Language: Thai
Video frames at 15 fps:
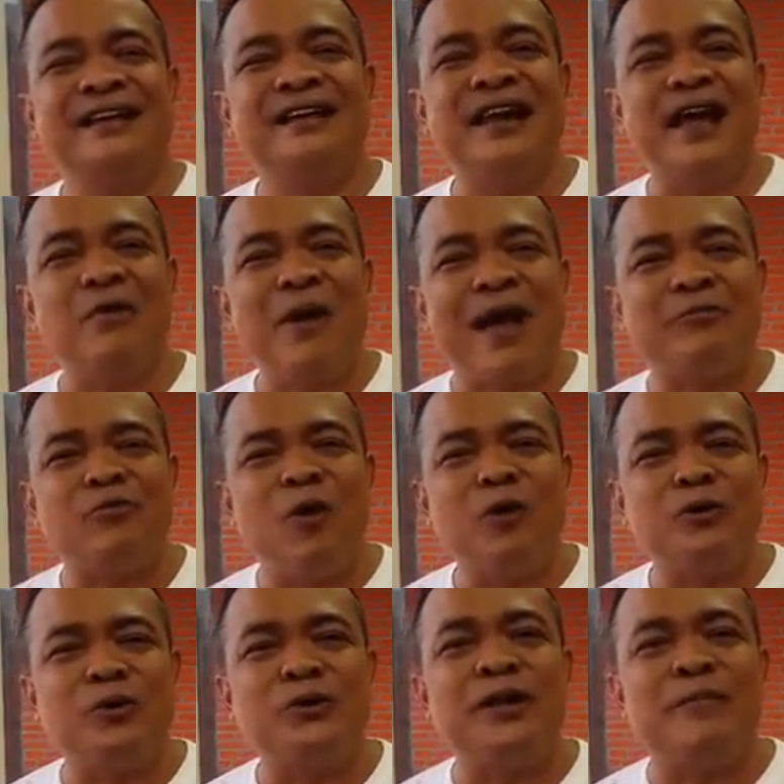ในแวดวง
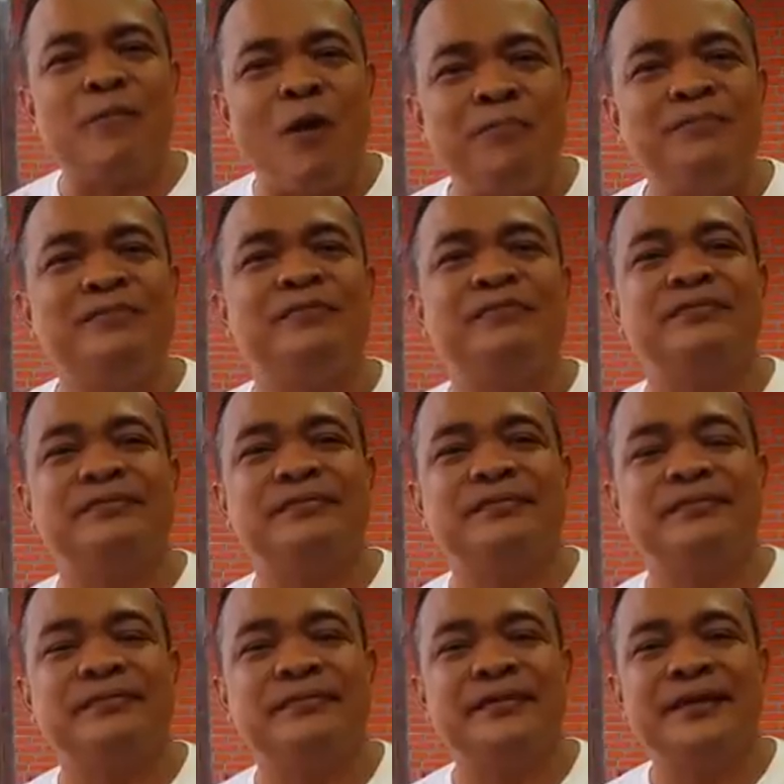ยุทธภพ
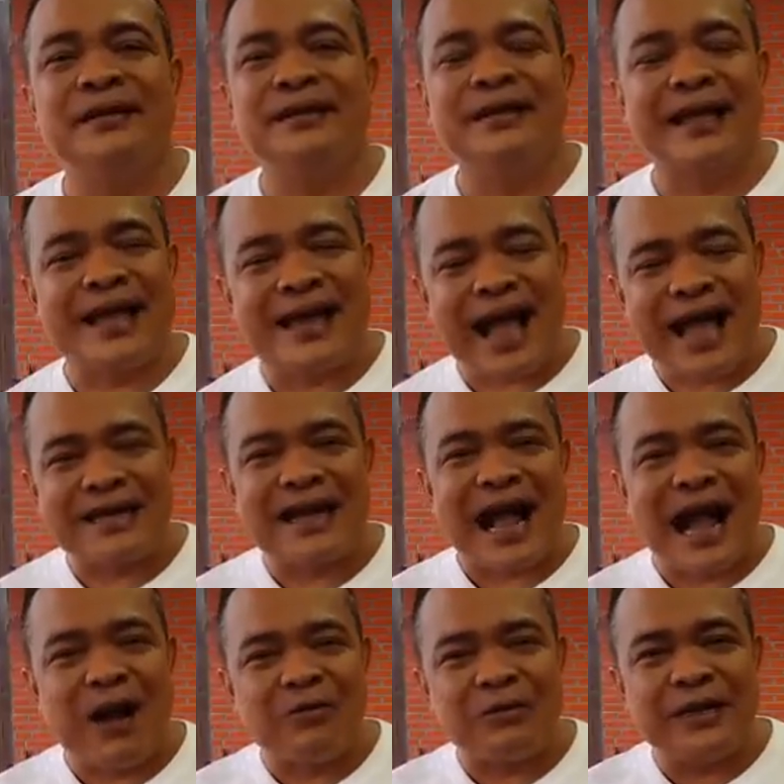ในการ
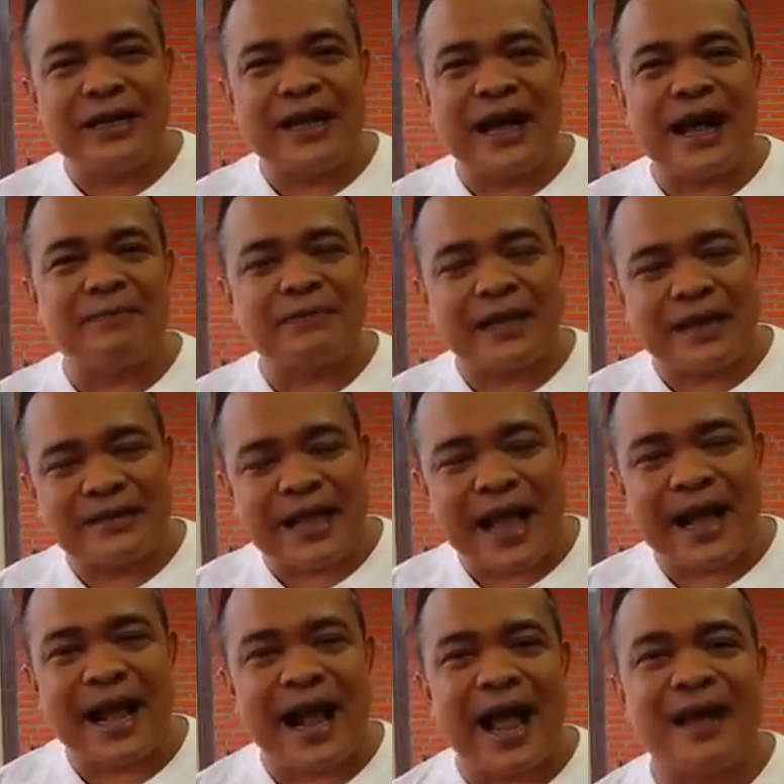ข่าวเนี่ยนะครับทั้ง
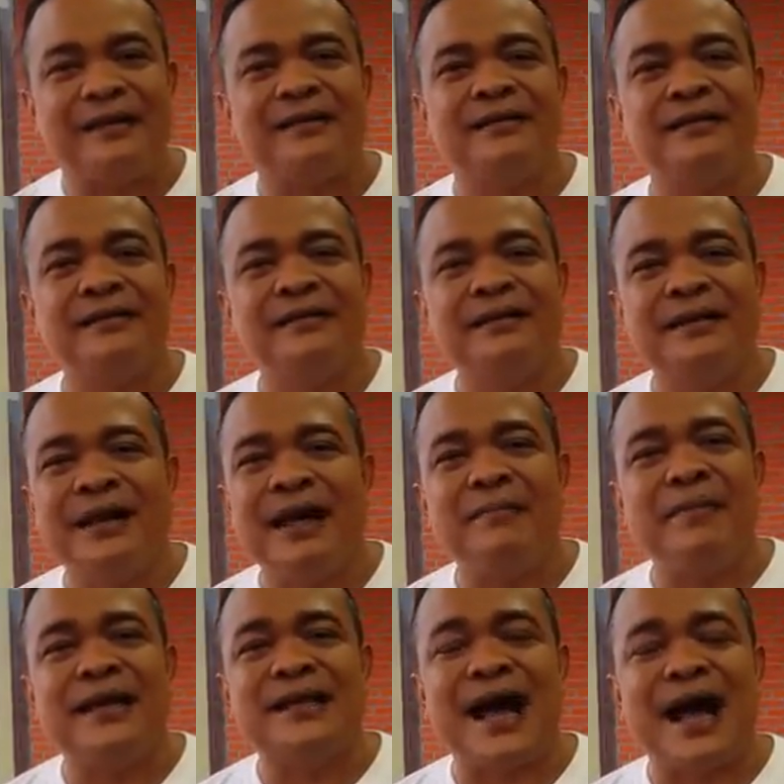ทางการและ
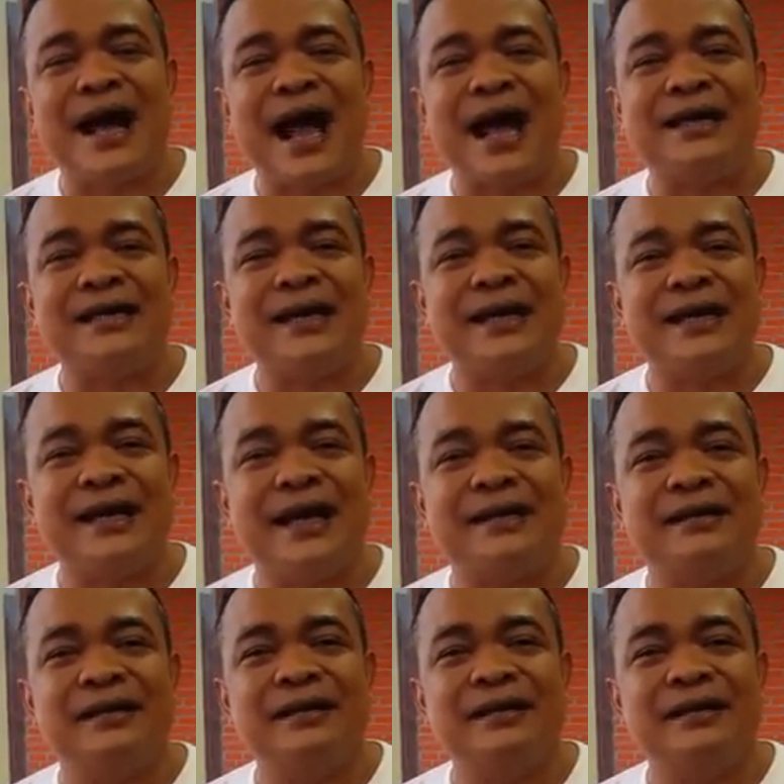ไม่ทางการเองนั้น